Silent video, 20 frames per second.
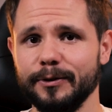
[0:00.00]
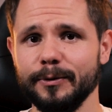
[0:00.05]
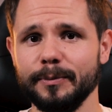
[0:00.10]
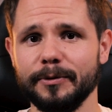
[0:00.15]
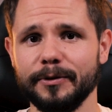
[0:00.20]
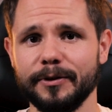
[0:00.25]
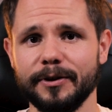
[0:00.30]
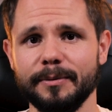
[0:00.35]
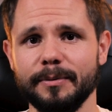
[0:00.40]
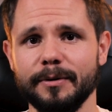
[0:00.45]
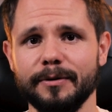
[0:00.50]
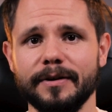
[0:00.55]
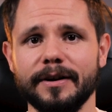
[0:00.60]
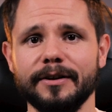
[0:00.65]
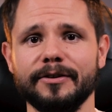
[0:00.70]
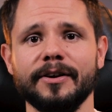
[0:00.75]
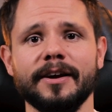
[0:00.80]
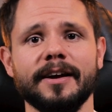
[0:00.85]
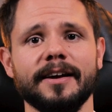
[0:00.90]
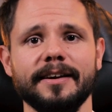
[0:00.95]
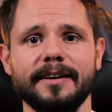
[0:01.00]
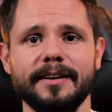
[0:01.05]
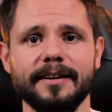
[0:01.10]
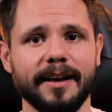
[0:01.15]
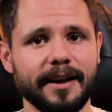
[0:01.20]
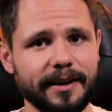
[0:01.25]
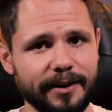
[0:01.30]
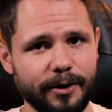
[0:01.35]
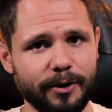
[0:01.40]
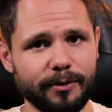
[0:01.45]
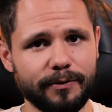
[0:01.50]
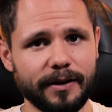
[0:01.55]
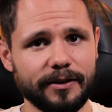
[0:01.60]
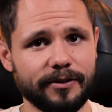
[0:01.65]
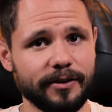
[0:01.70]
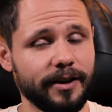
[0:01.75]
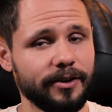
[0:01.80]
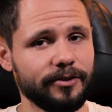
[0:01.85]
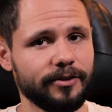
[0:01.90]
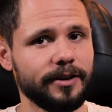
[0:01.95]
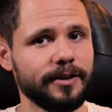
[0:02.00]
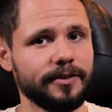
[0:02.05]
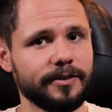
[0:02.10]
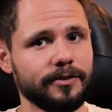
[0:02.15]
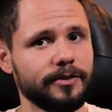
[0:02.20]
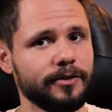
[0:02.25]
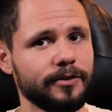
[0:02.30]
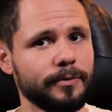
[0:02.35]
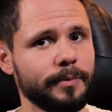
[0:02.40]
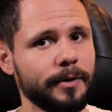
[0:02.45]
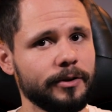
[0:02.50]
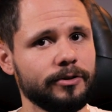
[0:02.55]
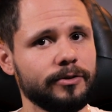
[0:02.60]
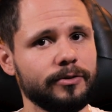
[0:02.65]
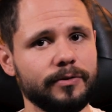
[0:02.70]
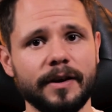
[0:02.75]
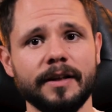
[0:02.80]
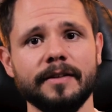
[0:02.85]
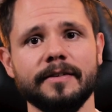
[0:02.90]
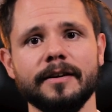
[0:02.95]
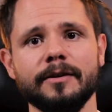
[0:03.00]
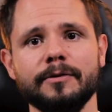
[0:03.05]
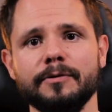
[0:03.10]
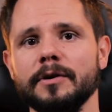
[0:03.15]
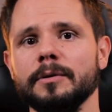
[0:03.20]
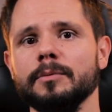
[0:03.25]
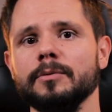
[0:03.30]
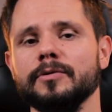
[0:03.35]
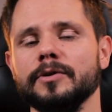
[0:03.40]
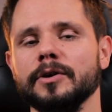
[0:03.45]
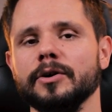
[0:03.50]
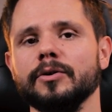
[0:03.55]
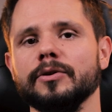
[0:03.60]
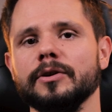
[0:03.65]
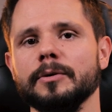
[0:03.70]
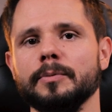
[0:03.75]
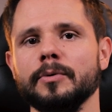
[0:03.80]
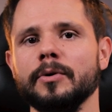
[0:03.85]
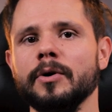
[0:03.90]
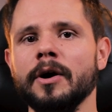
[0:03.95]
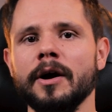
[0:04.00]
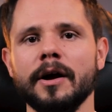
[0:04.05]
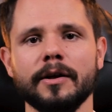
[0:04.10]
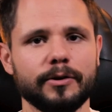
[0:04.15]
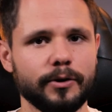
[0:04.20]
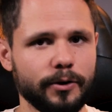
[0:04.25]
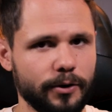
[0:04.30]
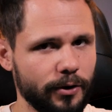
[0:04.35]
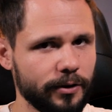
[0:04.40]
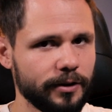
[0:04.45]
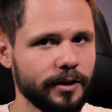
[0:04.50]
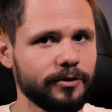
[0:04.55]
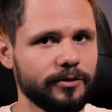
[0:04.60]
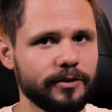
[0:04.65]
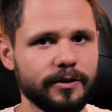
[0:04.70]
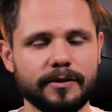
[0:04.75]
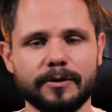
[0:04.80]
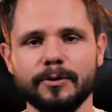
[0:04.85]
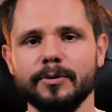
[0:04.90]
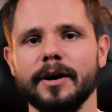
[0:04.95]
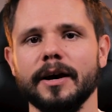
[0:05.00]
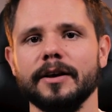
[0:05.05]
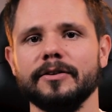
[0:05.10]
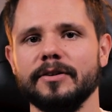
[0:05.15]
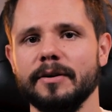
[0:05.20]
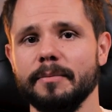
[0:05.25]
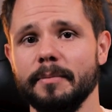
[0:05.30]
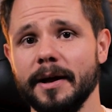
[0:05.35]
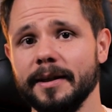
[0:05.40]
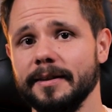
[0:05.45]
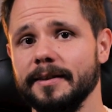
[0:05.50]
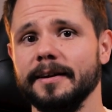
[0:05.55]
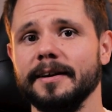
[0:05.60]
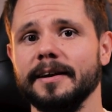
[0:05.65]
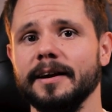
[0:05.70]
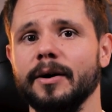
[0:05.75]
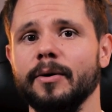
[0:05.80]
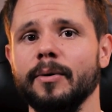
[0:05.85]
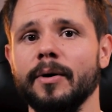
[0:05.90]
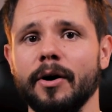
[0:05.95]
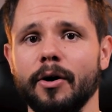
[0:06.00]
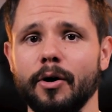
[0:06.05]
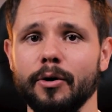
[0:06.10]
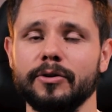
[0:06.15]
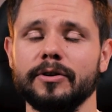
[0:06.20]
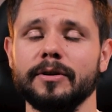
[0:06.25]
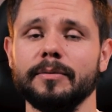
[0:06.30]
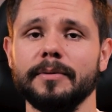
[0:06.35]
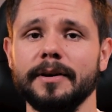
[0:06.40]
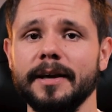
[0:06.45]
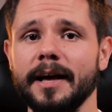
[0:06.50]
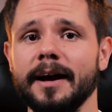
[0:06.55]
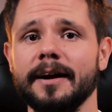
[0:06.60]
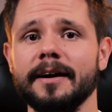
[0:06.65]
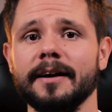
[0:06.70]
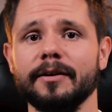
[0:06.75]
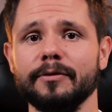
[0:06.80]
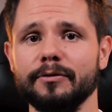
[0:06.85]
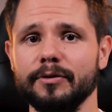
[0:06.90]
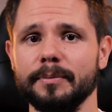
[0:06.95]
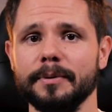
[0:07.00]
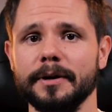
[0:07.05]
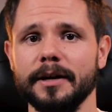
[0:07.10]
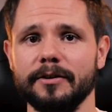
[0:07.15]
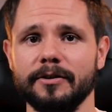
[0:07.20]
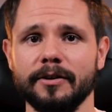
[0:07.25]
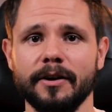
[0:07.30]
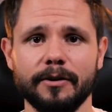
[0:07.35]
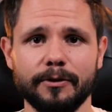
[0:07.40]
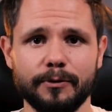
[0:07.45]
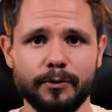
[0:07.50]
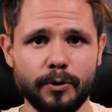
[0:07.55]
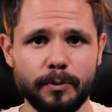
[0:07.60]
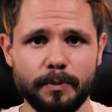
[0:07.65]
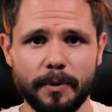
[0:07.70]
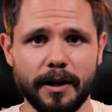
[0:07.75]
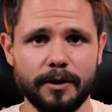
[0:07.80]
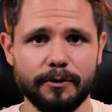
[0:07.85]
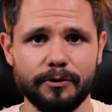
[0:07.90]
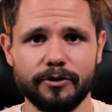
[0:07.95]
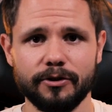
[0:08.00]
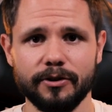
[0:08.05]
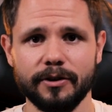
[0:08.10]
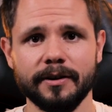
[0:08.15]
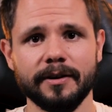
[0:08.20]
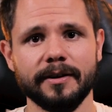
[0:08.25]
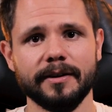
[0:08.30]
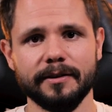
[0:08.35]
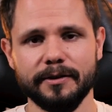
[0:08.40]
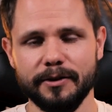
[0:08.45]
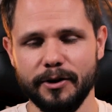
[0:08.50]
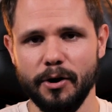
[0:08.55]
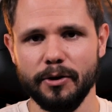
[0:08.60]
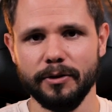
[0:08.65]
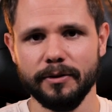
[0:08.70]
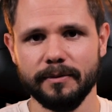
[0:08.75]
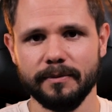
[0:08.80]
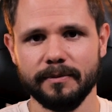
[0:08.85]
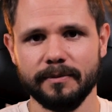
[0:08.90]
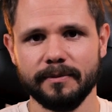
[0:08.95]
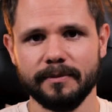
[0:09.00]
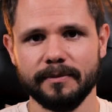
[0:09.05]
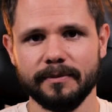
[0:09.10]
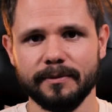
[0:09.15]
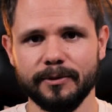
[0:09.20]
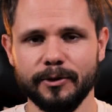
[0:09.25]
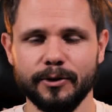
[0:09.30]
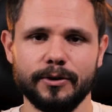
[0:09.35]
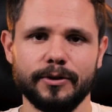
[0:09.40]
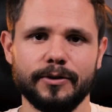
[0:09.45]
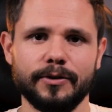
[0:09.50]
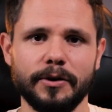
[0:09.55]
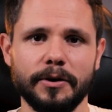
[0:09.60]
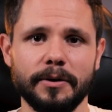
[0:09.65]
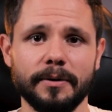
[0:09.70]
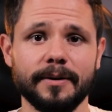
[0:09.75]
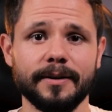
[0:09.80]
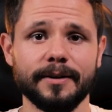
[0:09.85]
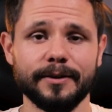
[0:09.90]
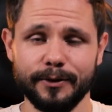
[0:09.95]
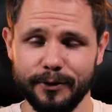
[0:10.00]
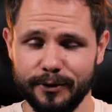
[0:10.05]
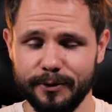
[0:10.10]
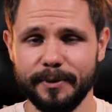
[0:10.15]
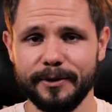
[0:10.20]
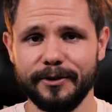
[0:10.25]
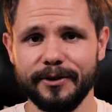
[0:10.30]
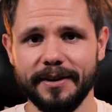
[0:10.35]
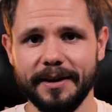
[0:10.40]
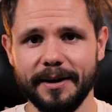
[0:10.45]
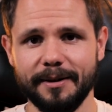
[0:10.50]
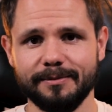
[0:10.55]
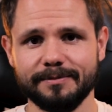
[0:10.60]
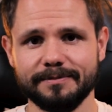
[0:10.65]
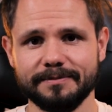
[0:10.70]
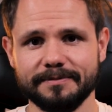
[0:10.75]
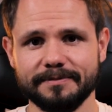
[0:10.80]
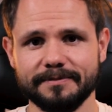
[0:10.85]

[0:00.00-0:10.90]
subskrybować i lajkować, a jeżeli chcecie zobaczyć więcej filmów tego typu, to koniecznie zlukajcie materiał o tym, jak wybrać swój pierwszy dron. No to co, do zobaczenia!